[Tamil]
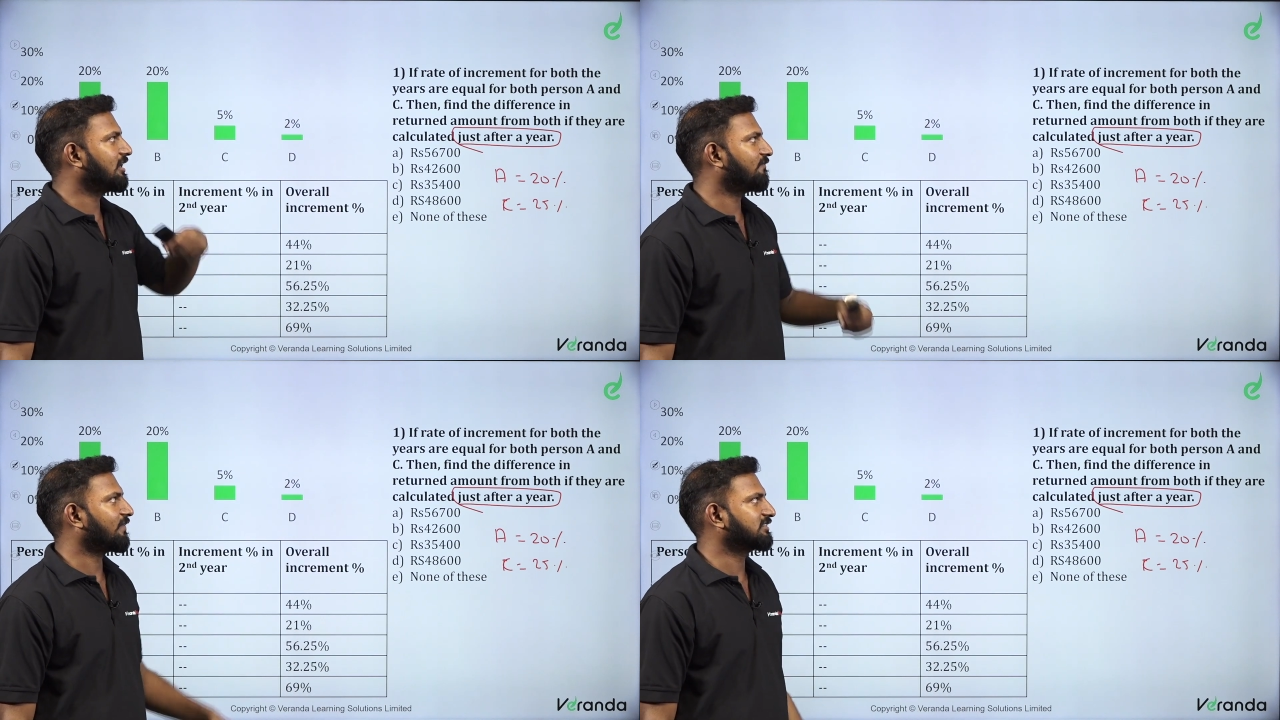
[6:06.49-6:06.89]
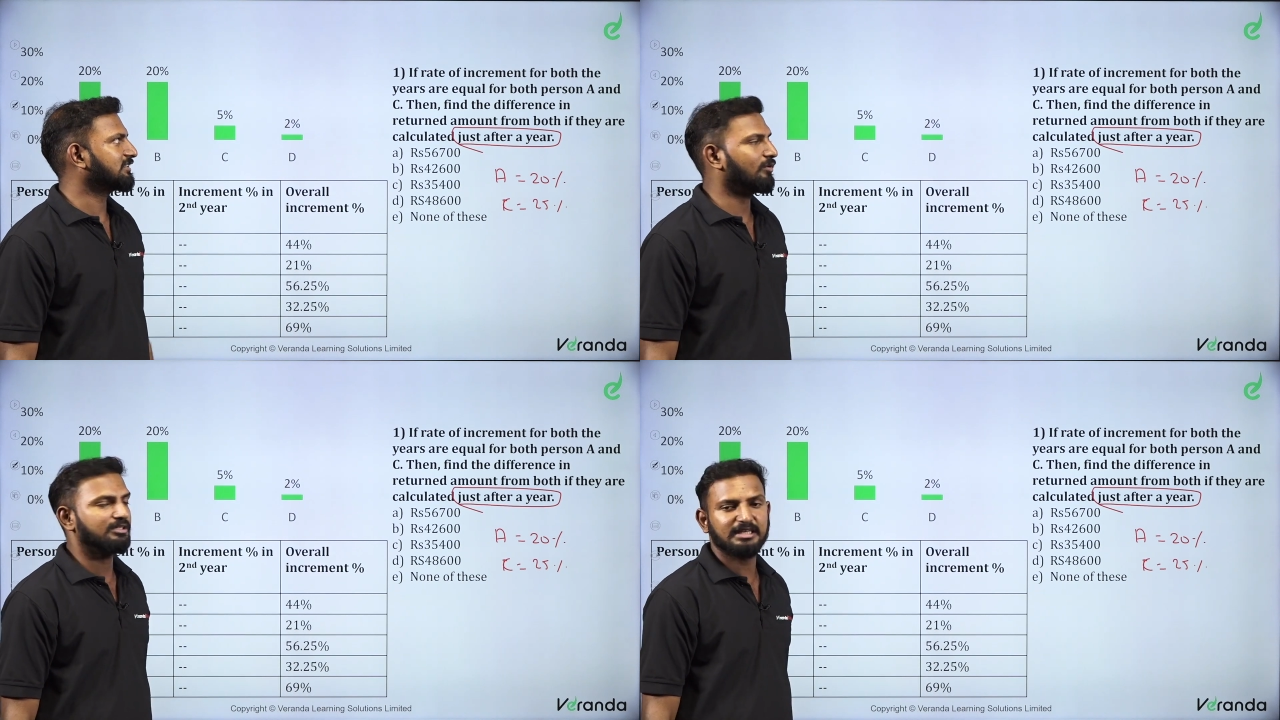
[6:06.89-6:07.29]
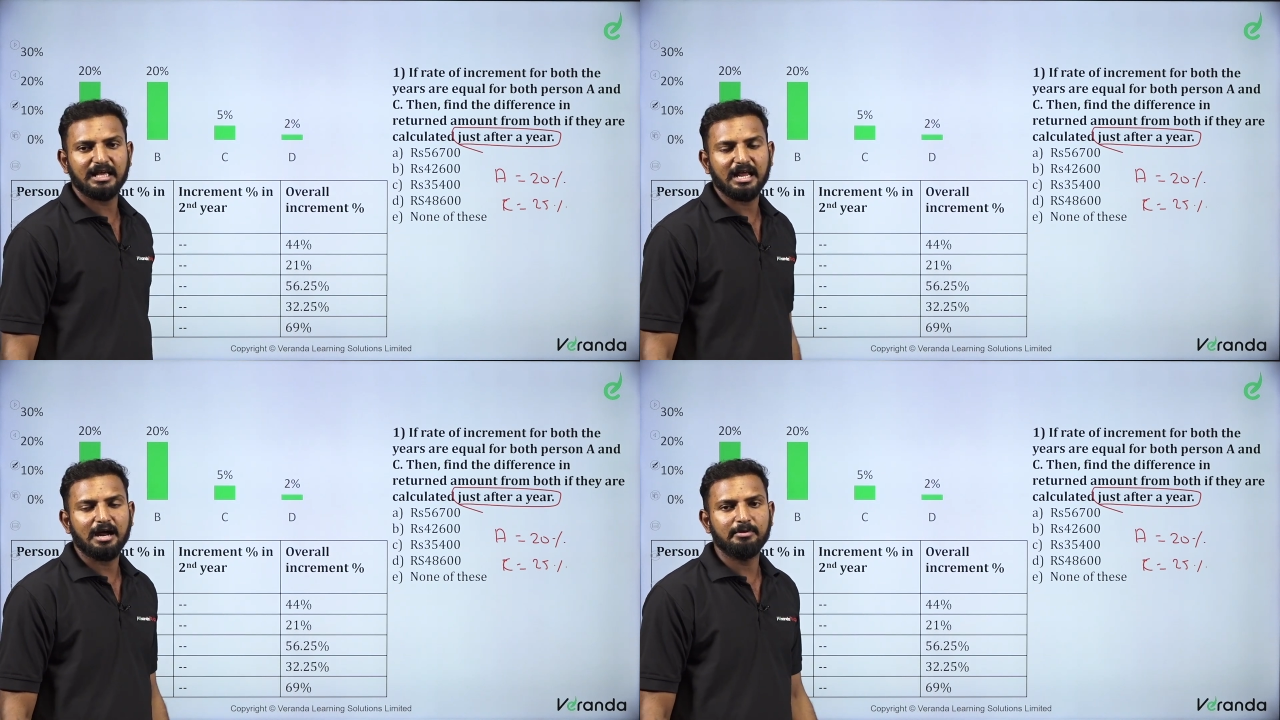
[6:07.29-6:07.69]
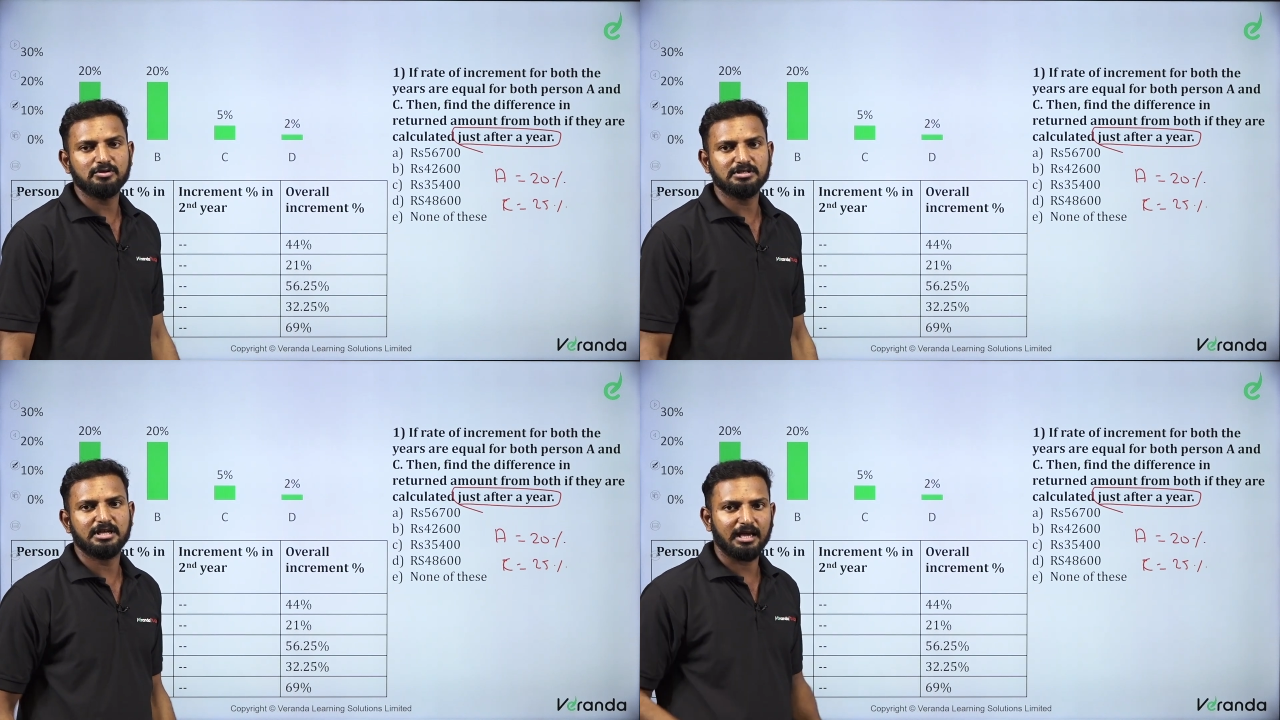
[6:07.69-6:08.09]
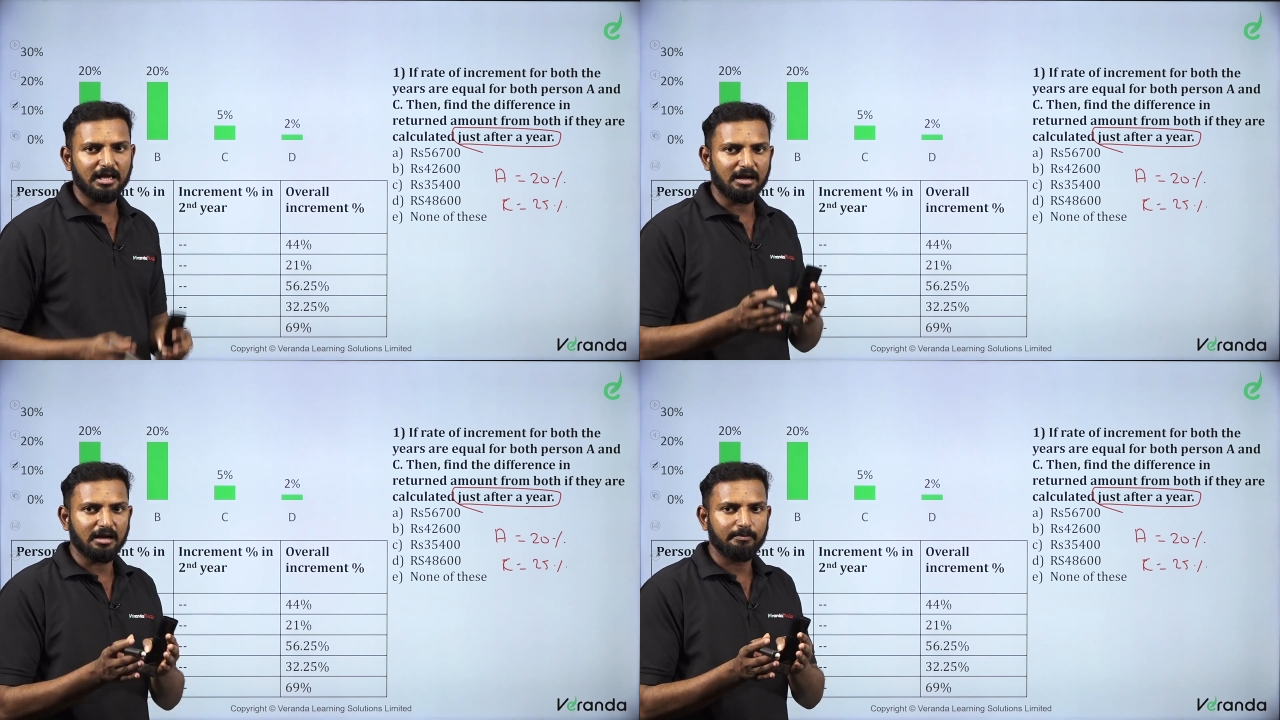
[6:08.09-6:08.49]
டிஃப்ரென்ஸ் எவ்வளோ சார் அப்படின்னு சொல்லி
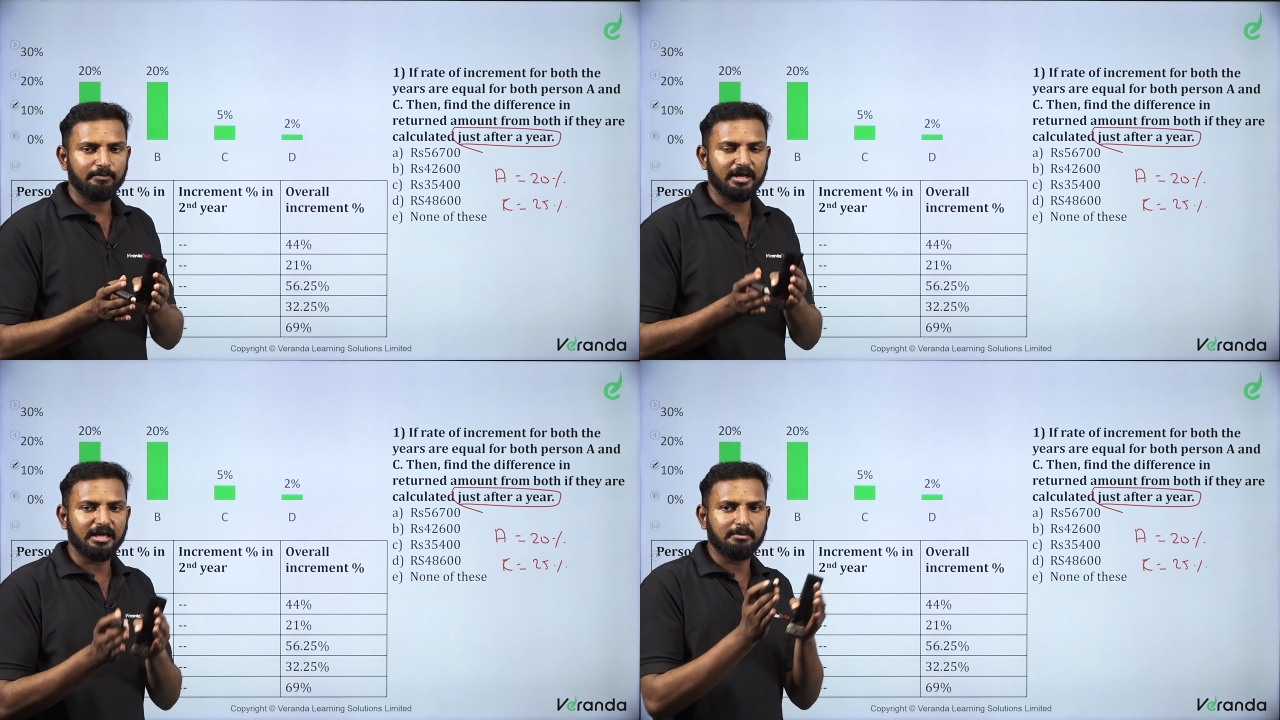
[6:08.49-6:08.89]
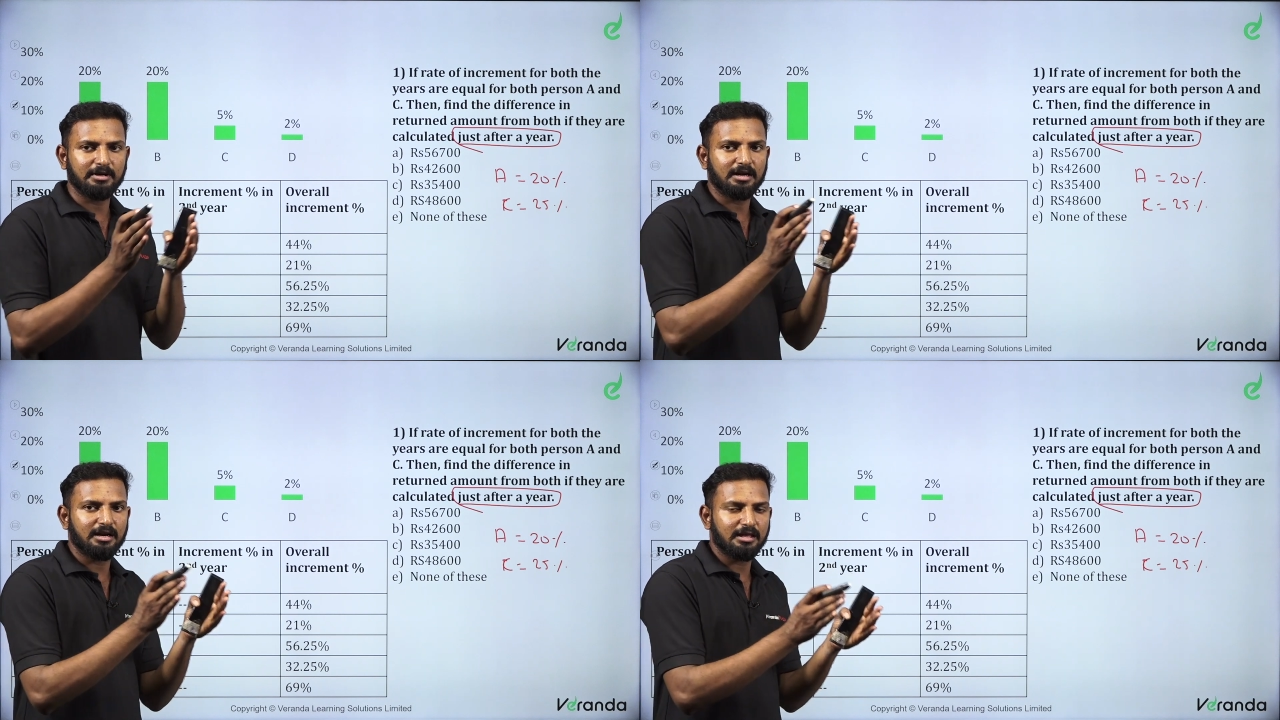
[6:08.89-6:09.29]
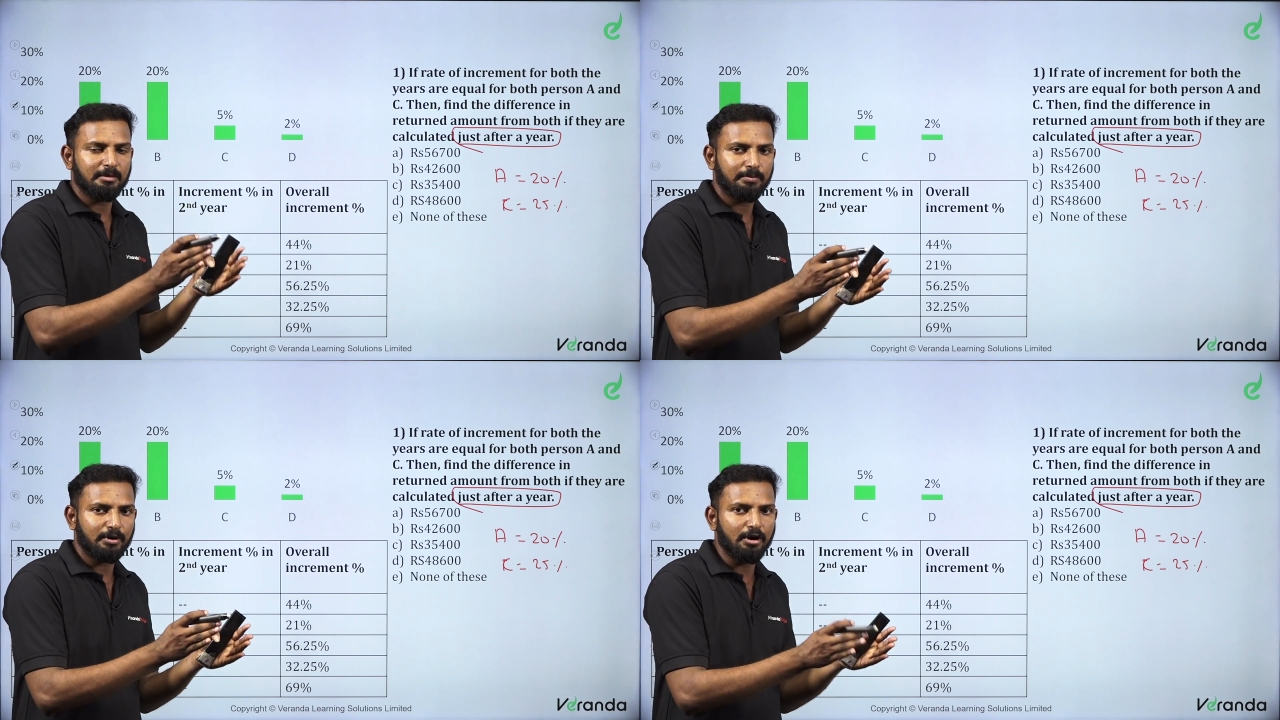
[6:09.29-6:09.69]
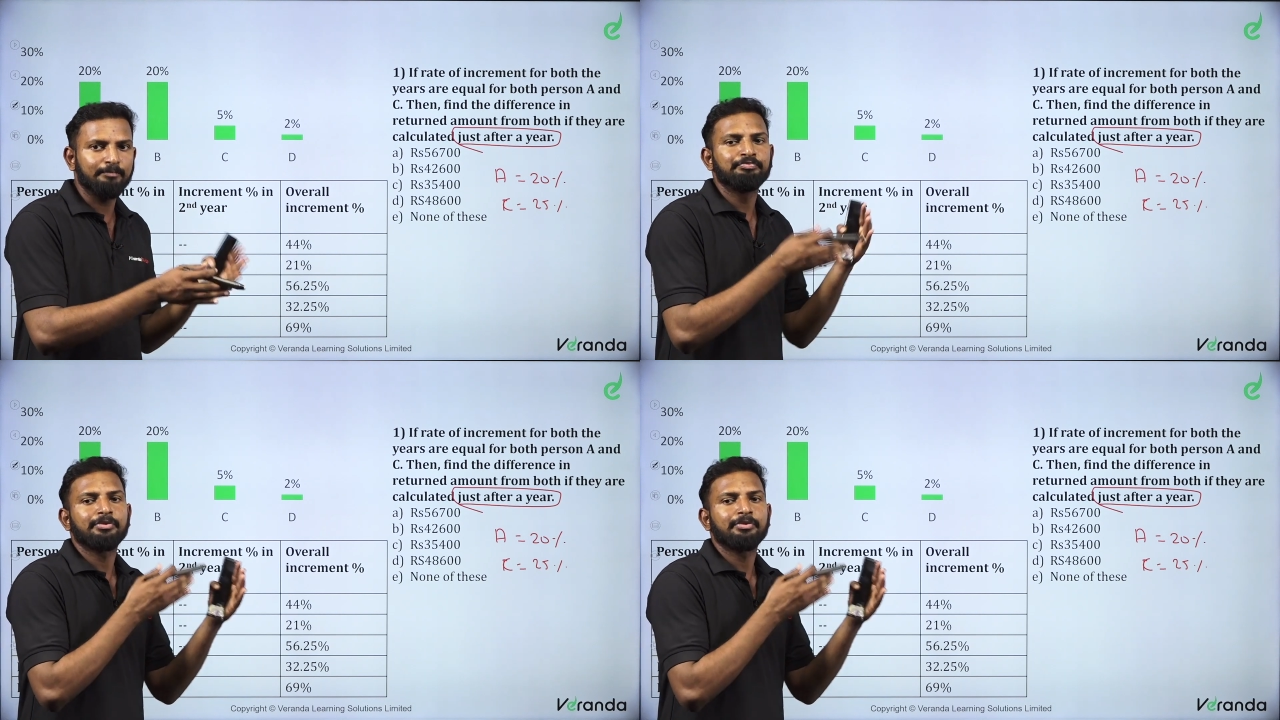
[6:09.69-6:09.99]
கேட்குறாங்க இன்க்ரிமெண்ட் ஆனதுக்கப்புறம்